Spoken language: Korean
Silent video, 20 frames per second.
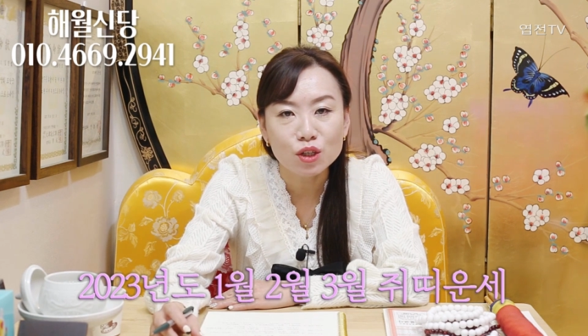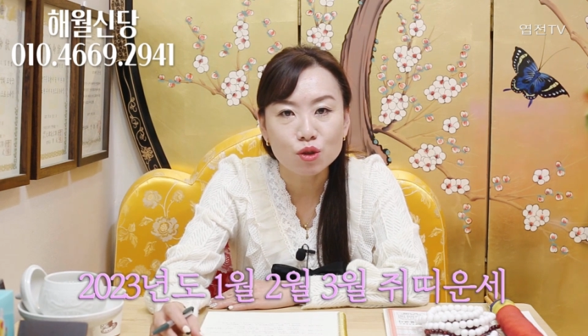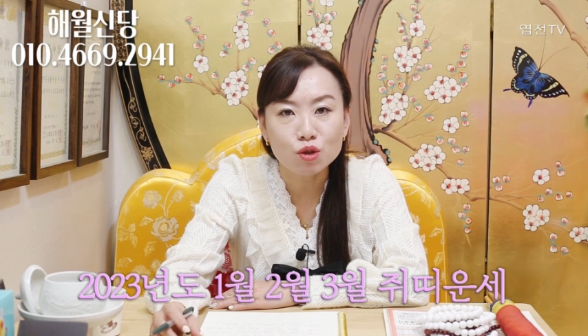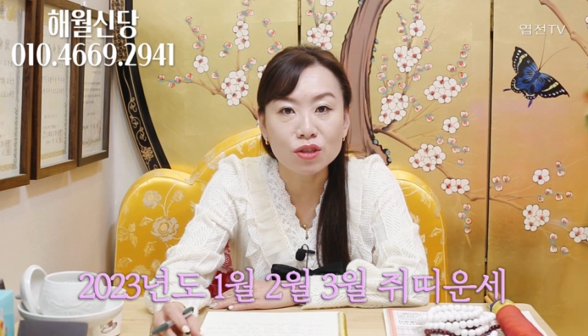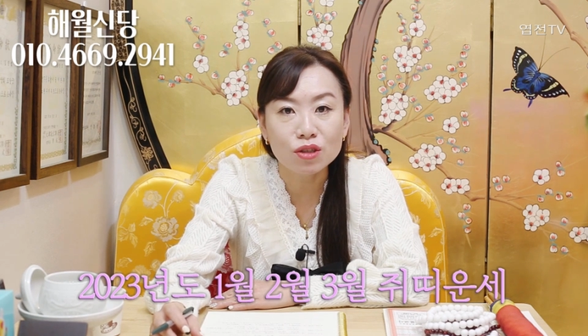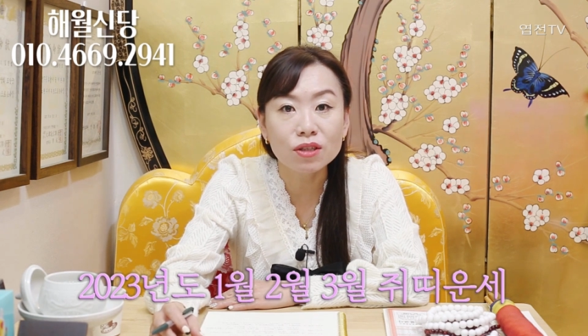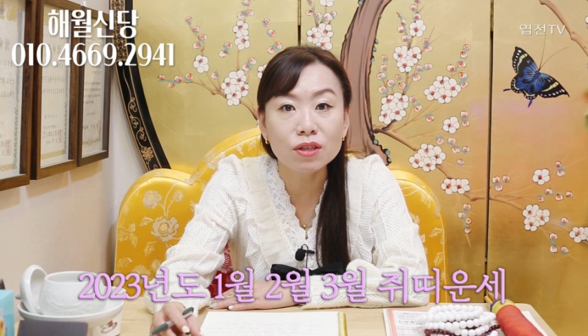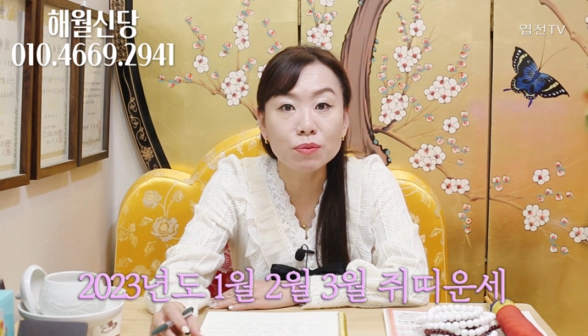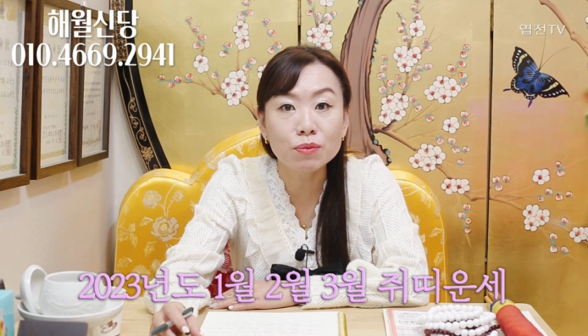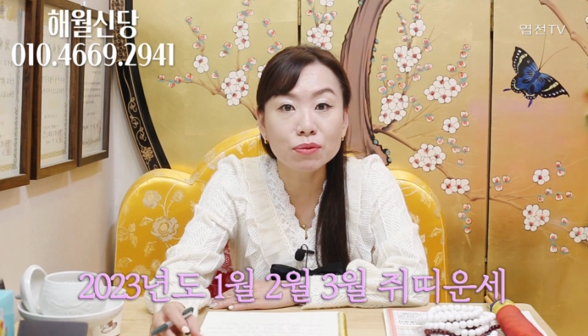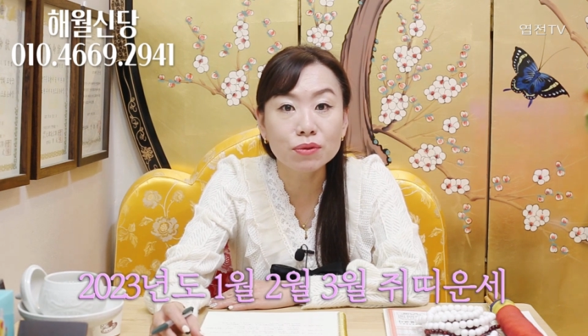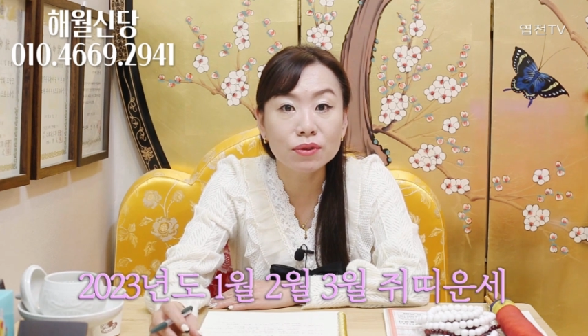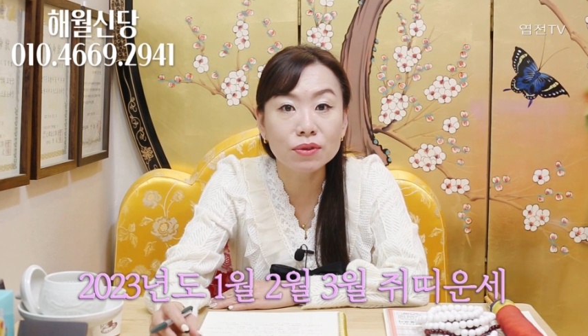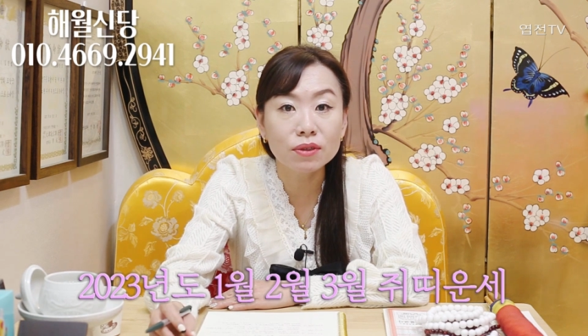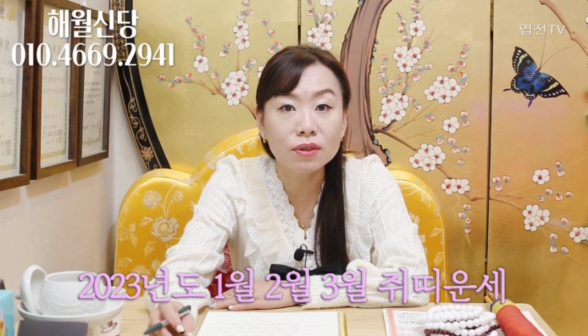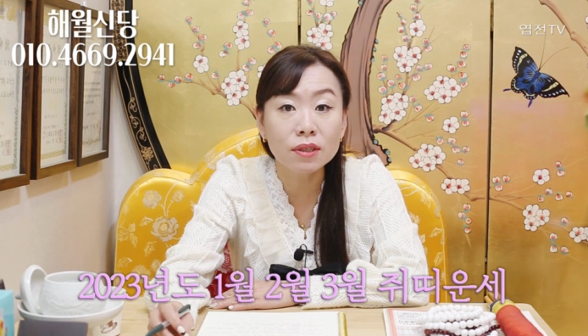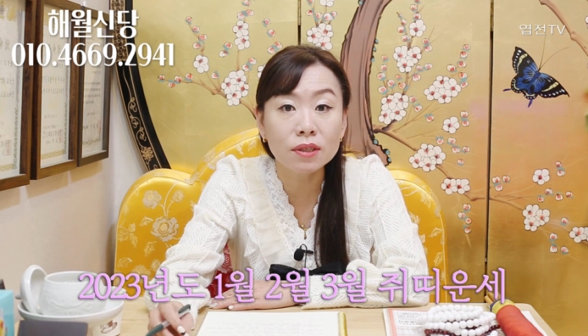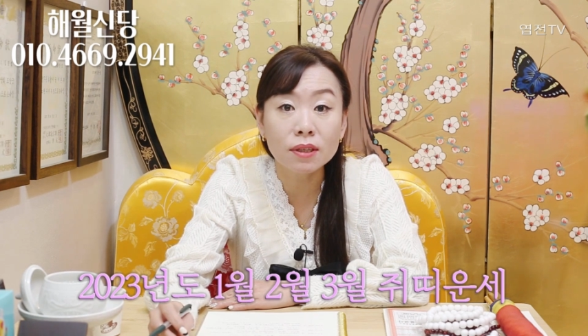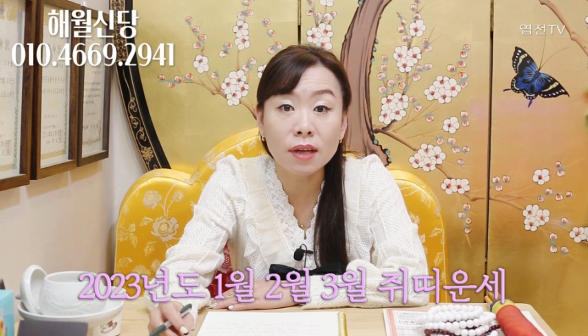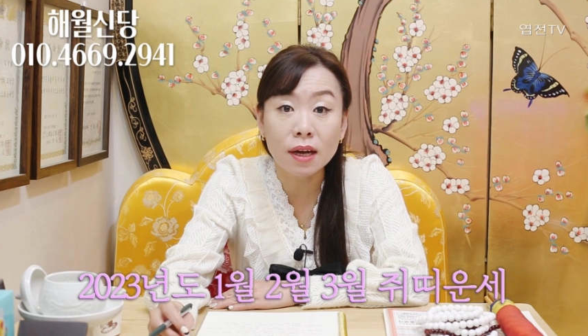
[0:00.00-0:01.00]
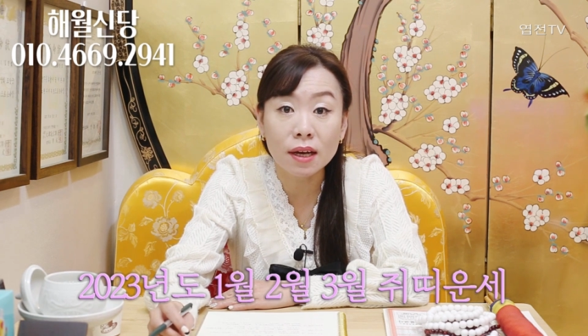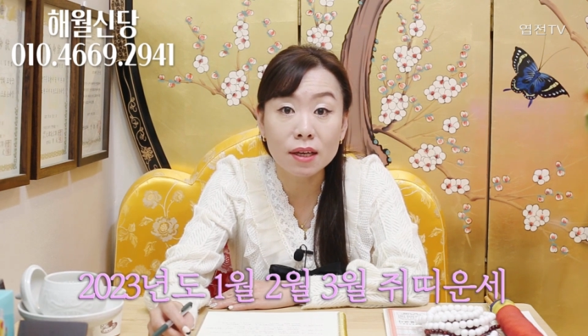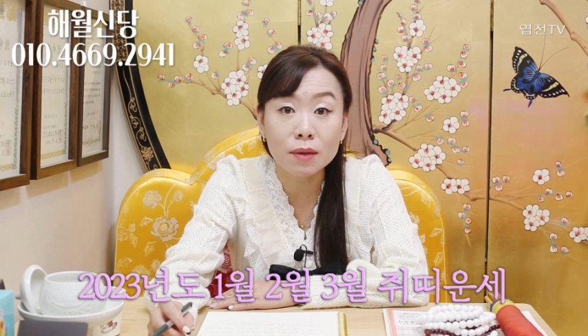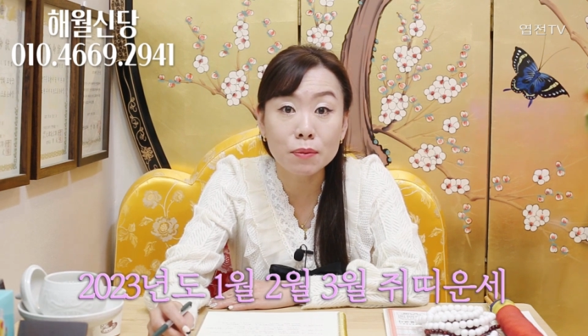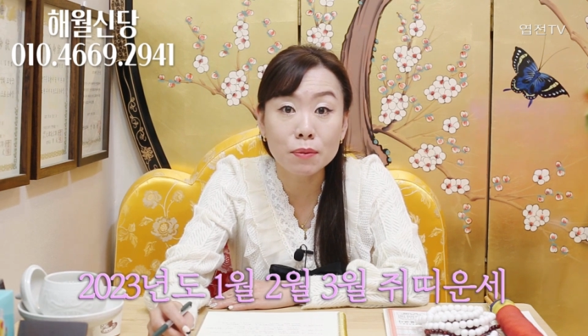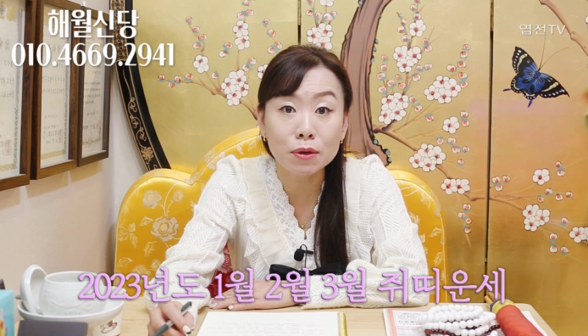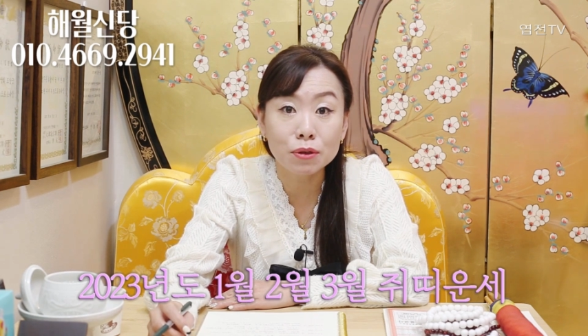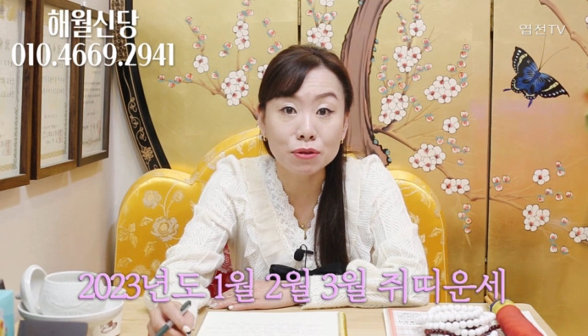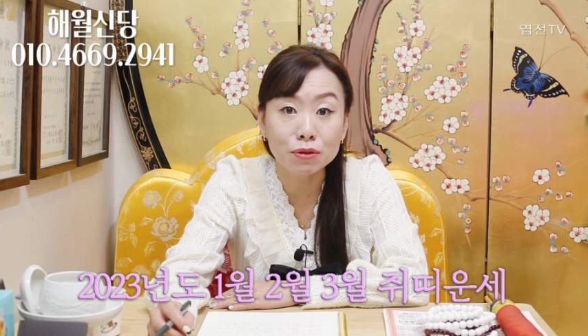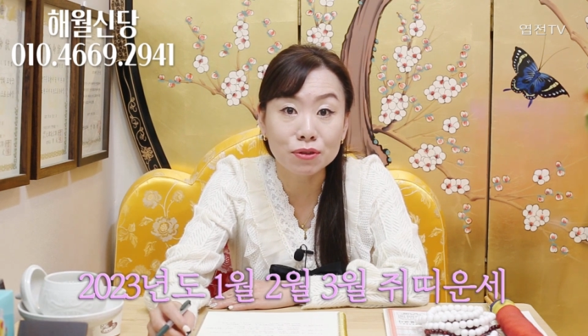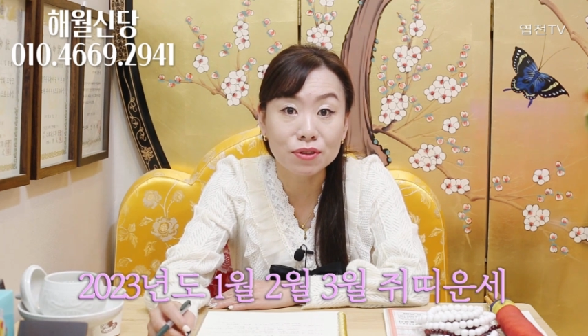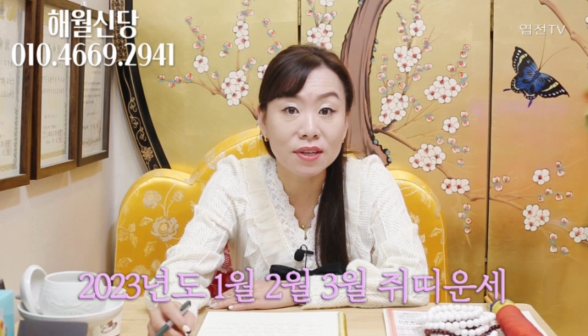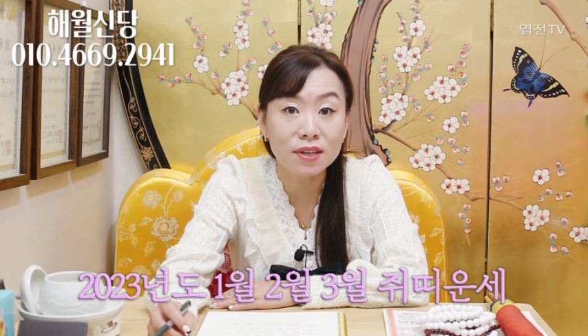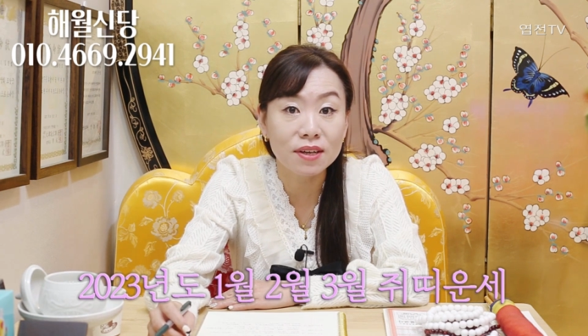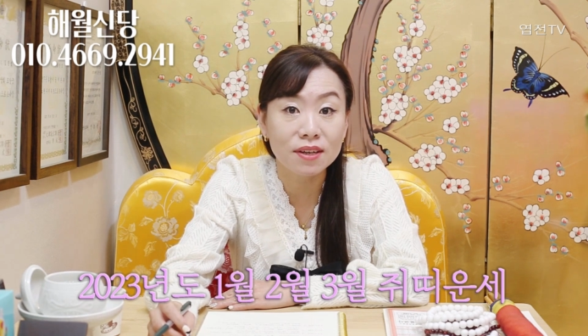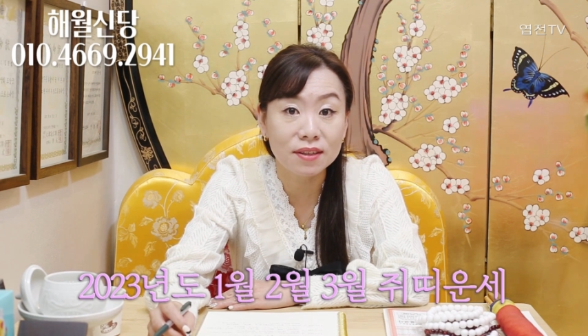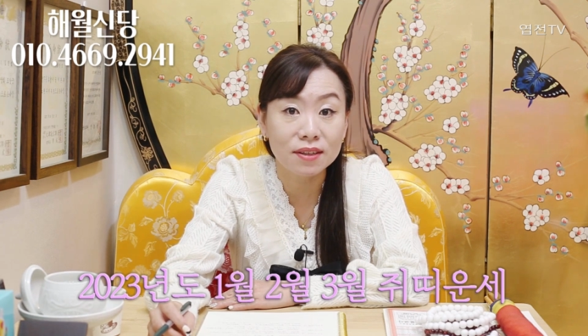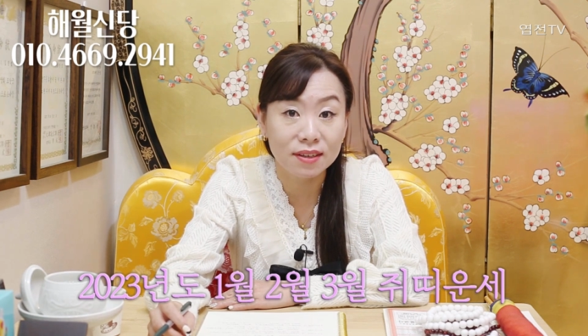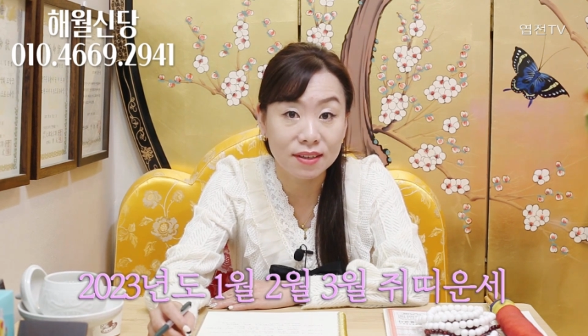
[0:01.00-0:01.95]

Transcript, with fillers: GT분들 나이별 운세에